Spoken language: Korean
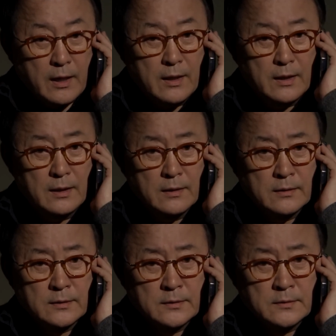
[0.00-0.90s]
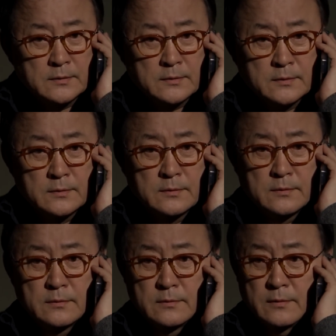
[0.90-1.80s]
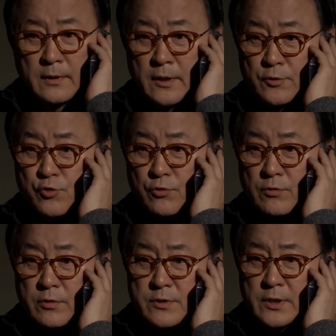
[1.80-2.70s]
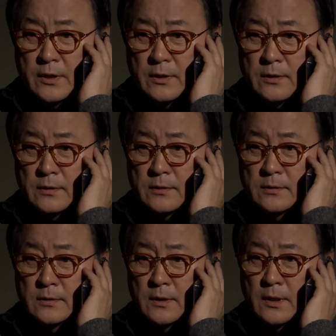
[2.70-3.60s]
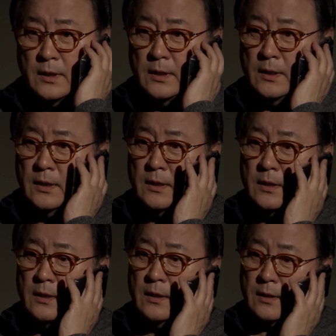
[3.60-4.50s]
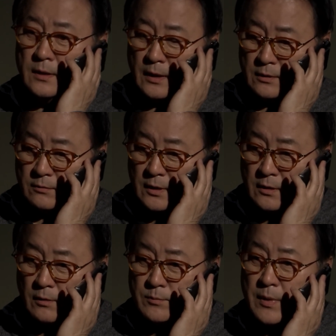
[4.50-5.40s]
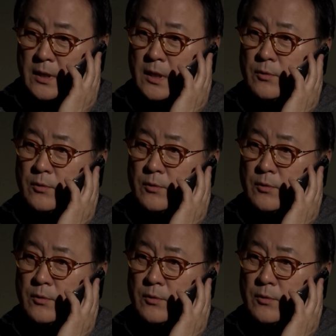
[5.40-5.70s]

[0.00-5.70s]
아 나야 내일 출국하지? 아 나도 그날 너무